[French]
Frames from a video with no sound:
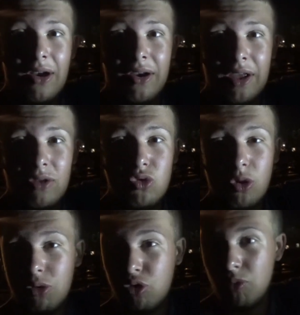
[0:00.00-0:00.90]
euh, il y a
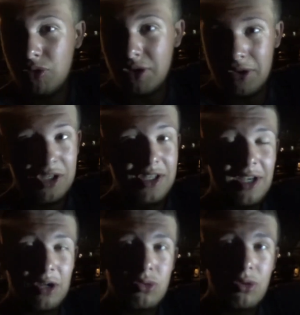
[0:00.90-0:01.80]
toujours beaucoup de monde euh, qui
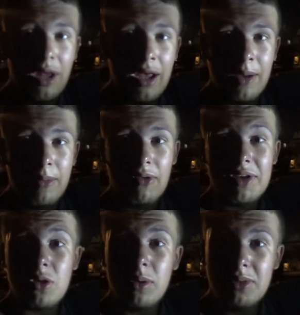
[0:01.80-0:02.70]
circule, mais on
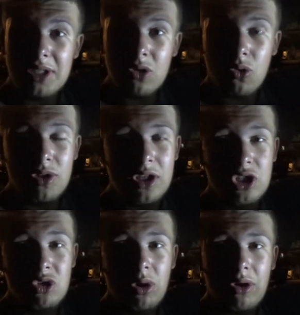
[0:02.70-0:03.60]
va quand même essayer de trouver des
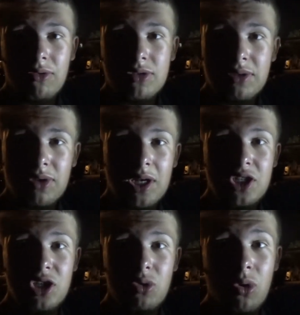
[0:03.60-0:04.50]
jetos. Alors, Alors faut savoir que
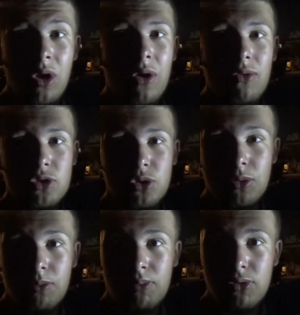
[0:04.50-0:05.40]
les jetos,
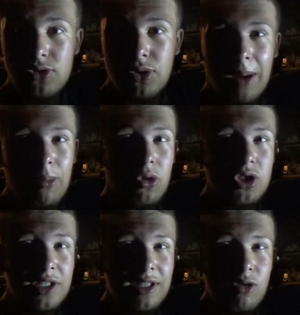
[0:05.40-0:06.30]
vont plus se
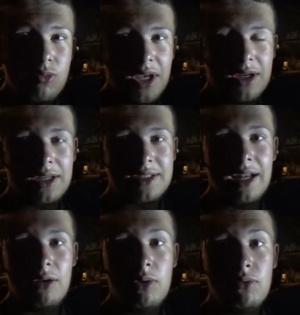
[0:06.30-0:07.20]
rapprocher des lumières, car
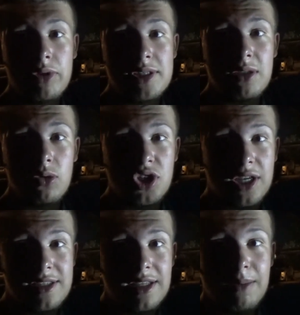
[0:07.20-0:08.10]
c'est là où ils vont essayer de
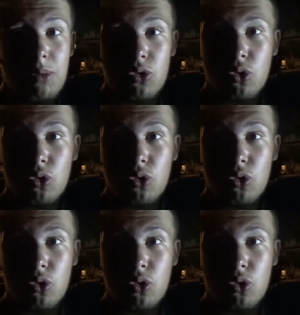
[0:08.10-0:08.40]
chasser pour